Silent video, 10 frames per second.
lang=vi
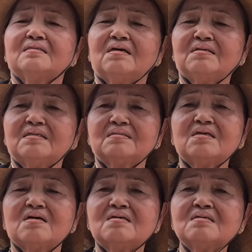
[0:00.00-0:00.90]
tình
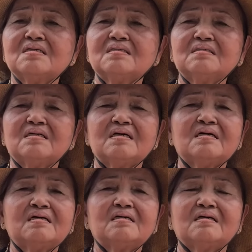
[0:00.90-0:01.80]
thương
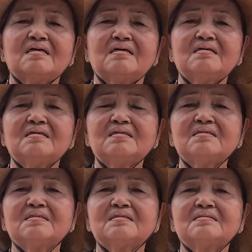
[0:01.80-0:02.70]
à, à,
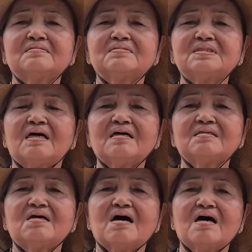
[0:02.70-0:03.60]
nhắc
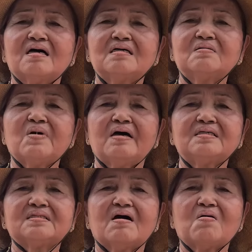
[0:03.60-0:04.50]
nhở bể
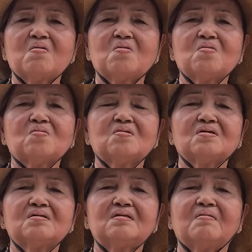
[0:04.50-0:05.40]
sầu
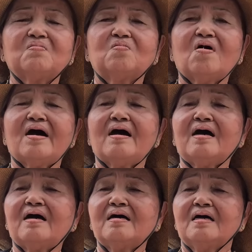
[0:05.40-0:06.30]
long
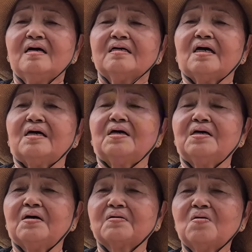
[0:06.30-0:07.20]
qua kỳ
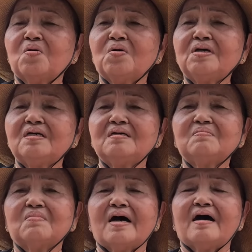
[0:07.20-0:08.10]
cuối
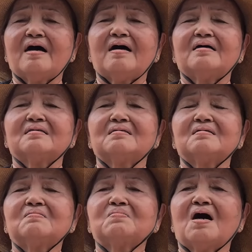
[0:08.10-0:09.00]

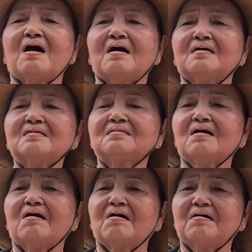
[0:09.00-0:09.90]
mà mở
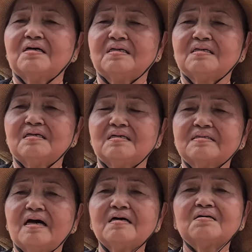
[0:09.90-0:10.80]
thời
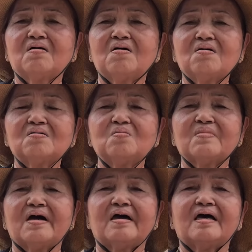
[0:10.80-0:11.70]
các con của
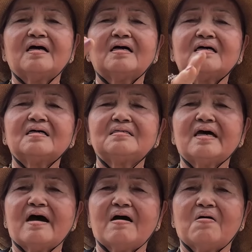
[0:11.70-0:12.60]
mẹ
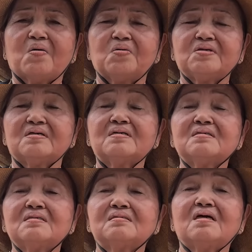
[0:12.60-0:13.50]
vào
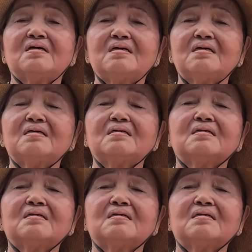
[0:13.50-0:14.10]
dự thi